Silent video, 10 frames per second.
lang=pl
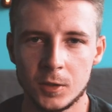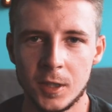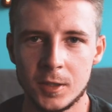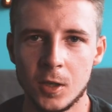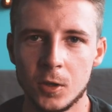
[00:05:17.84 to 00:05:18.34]
To
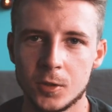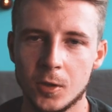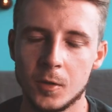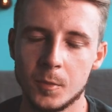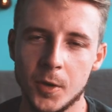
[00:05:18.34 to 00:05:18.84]
tyle jeśli
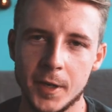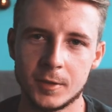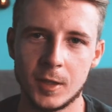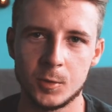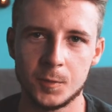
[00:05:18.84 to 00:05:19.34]
chodzi o moje
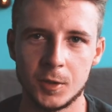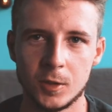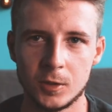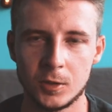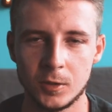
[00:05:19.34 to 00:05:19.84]
wskazówki
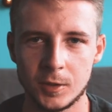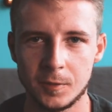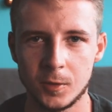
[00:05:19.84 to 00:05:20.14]
dotyczące